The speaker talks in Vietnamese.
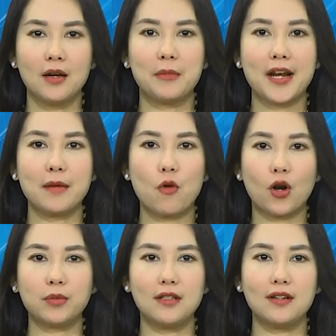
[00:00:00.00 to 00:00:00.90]
Mới đây, Bộ
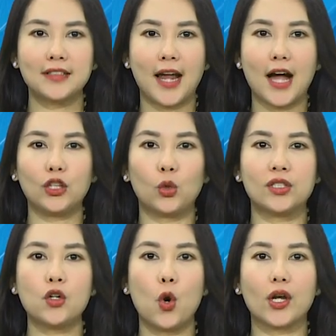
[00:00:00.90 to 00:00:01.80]
Công Thương đã tổ
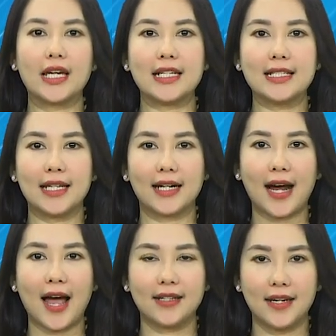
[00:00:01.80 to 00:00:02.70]
chức hội nghị triển
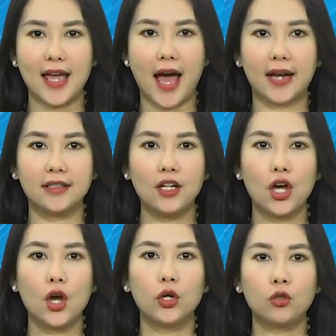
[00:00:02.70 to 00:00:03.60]
khai đề án
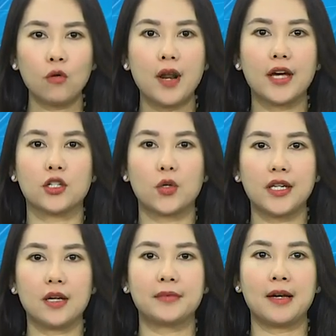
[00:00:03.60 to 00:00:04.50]
thúc đẩy doanh
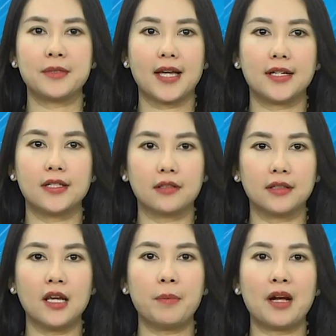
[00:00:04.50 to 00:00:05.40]
nghiệp tham gia trực
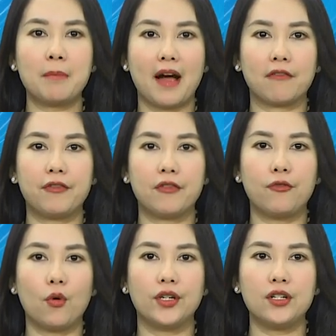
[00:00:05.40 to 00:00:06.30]
tiếp các mạng phân
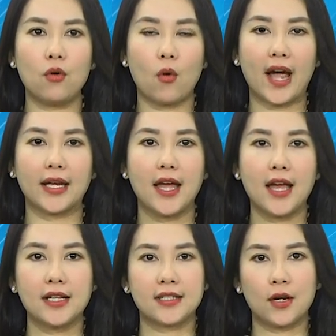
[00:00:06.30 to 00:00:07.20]
phối nước ngoài
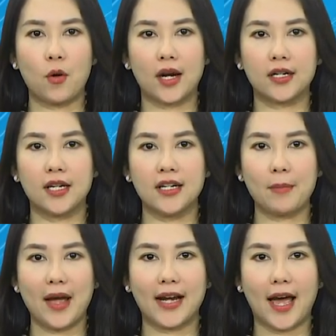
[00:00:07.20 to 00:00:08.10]
giai đoạn đến năm
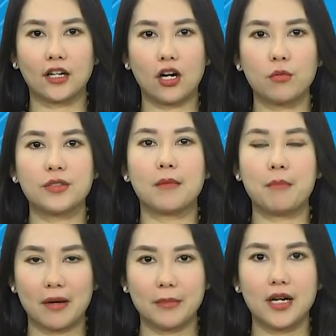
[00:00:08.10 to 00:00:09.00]

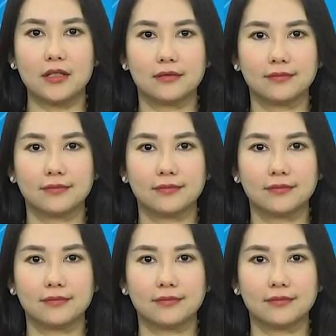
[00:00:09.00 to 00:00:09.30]
2030.